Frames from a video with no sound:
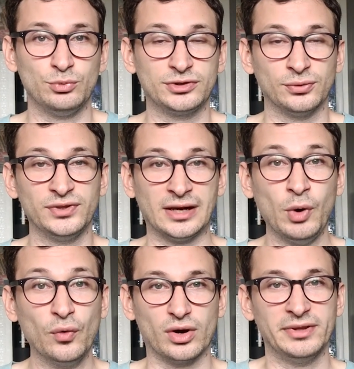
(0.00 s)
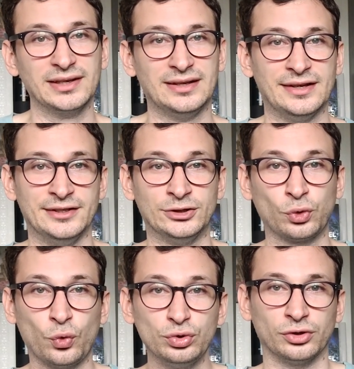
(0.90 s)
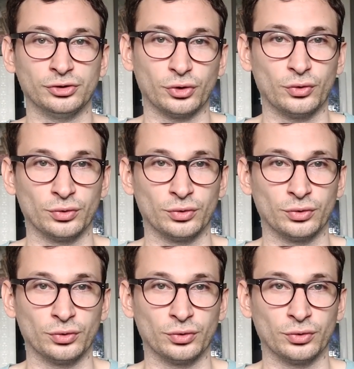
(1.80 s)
puisque finalement on voit bien qu'il y a des trous dans notre